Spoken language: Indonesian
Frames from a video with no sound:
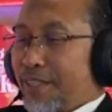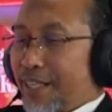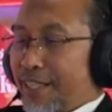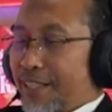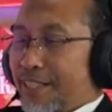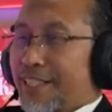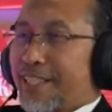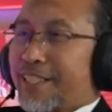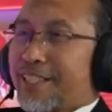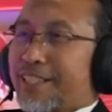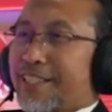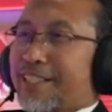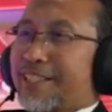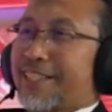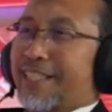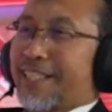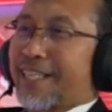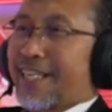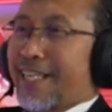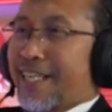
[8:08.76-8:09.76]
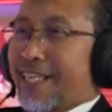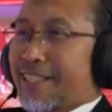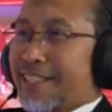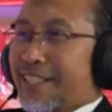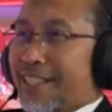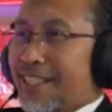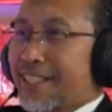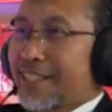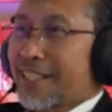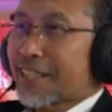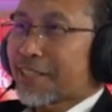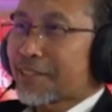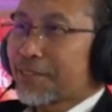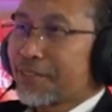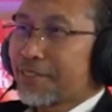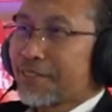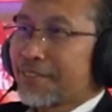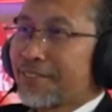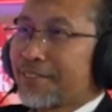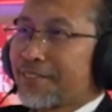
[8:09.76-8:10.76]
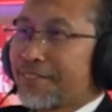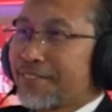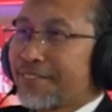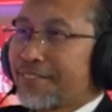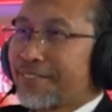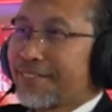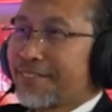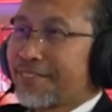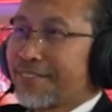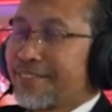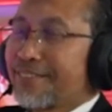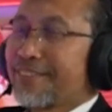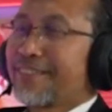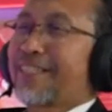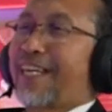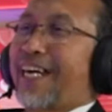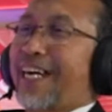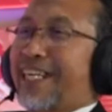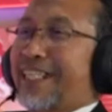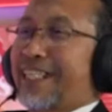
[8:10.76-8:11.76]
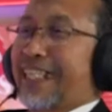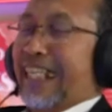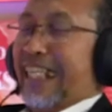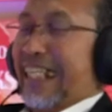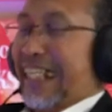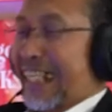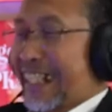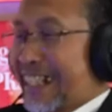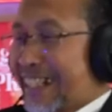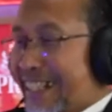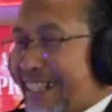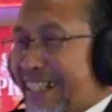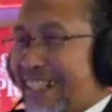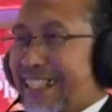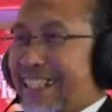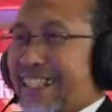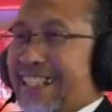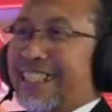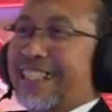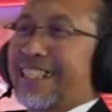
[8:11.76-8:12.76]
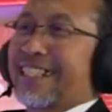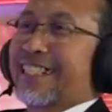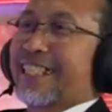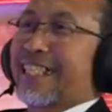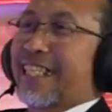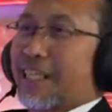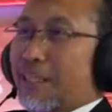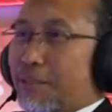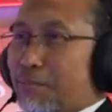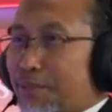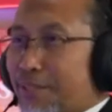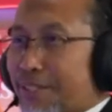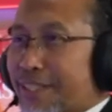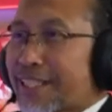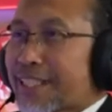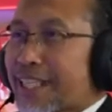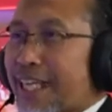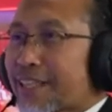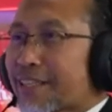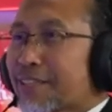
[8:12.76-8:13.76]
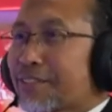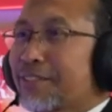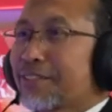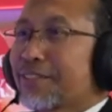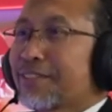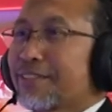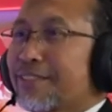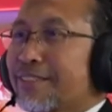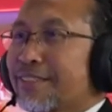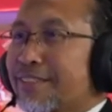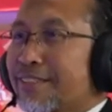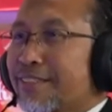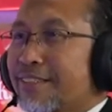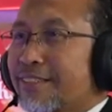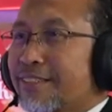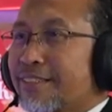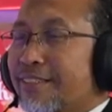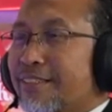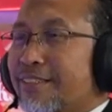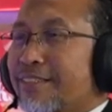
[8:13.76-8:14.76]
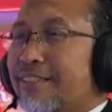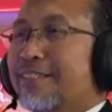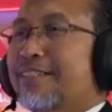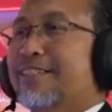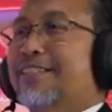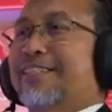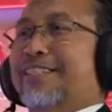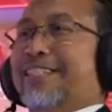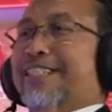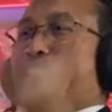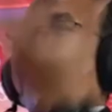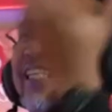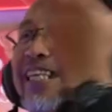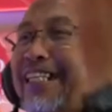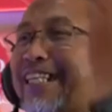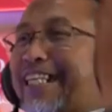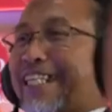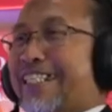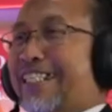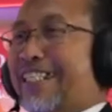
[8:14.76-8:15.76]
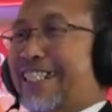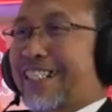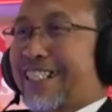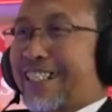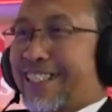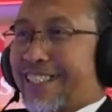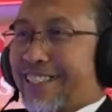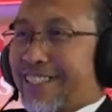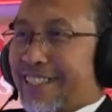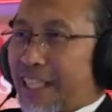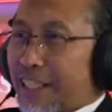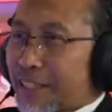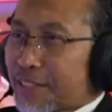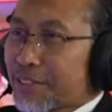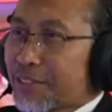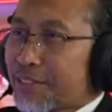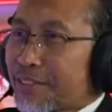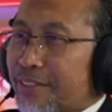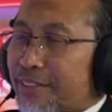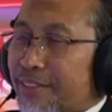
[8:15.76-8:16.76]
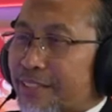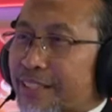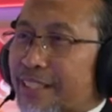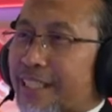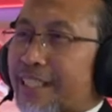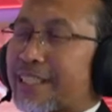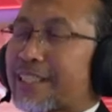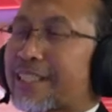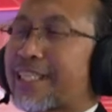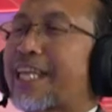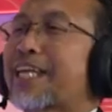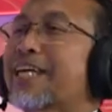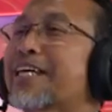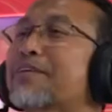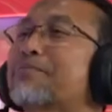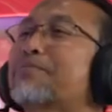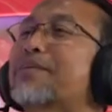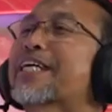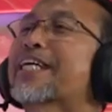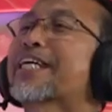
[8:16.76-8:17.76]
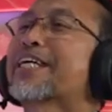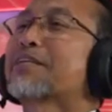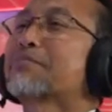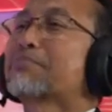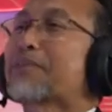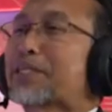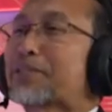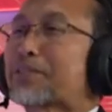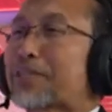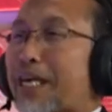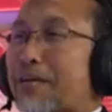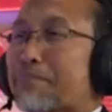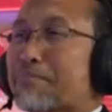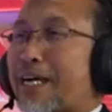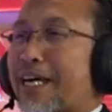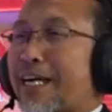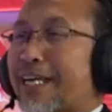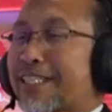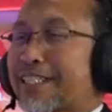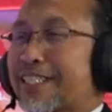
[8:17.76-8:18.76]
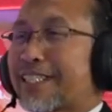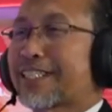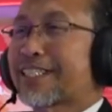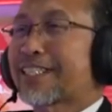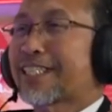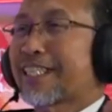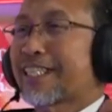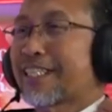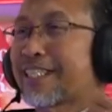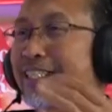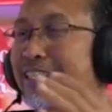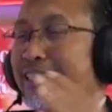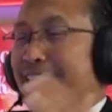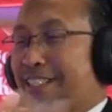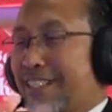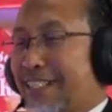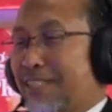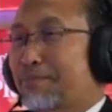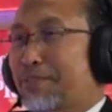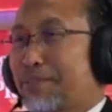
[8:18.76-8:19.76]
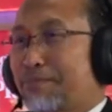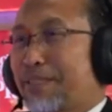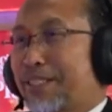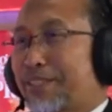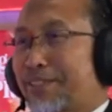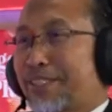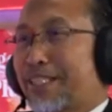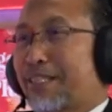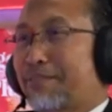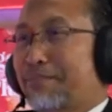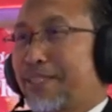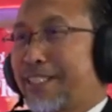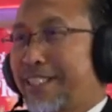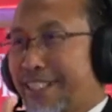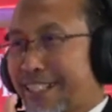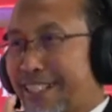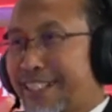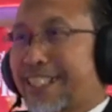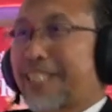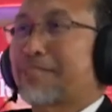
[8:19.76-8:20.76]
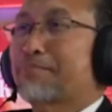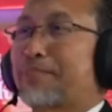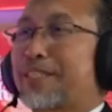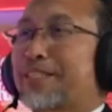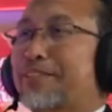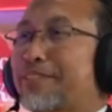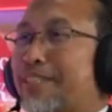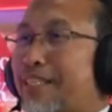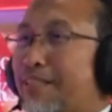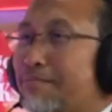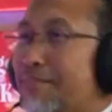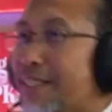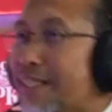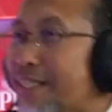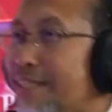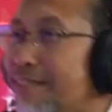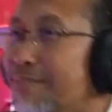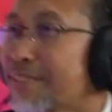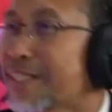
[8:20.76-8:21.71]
Ada yang di Gera satu, ada yang di Gera satu, Dian Anyar satu, Nah, saya kebagian di panorama. Jadi saya diam di panorama ini sejak panorama